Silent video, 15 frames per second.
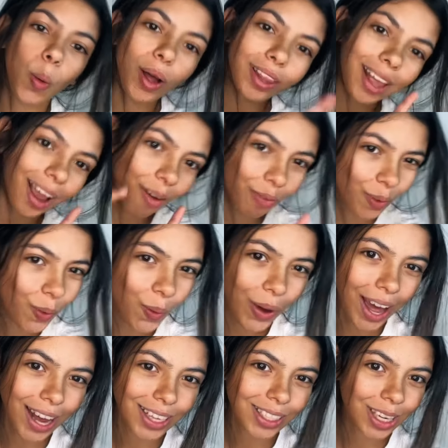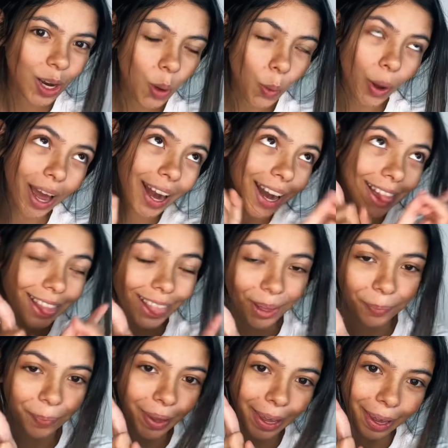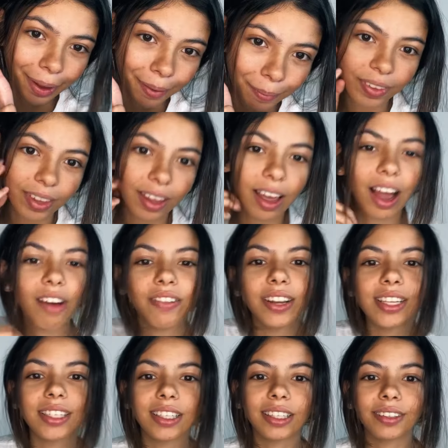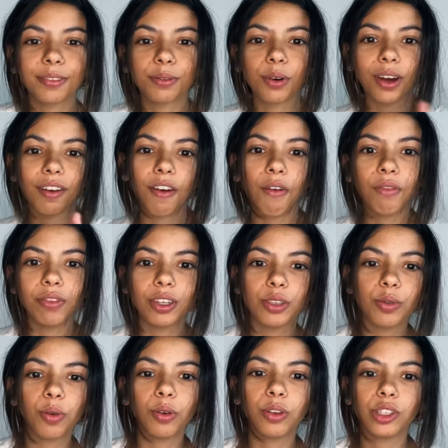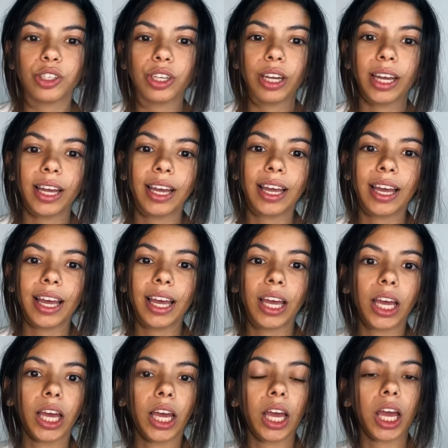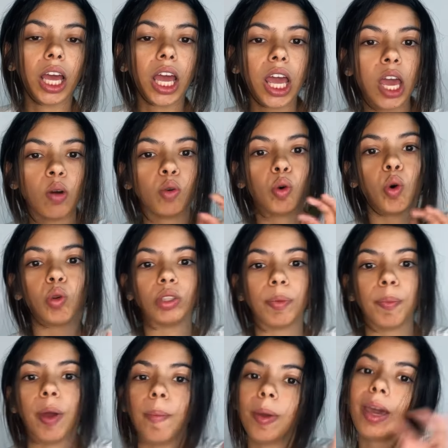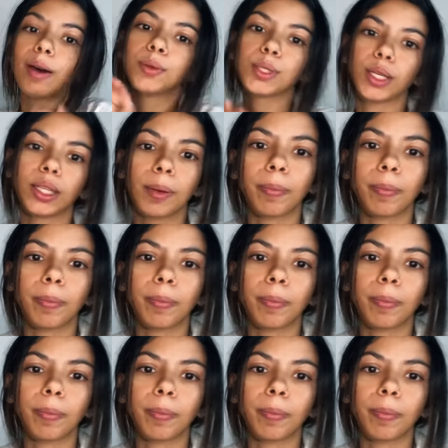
Quando é que eu fico com cara de louca? Na TPM. Aí eu falei assim, vou gravar um vídeo onde eu com TPM, eu sem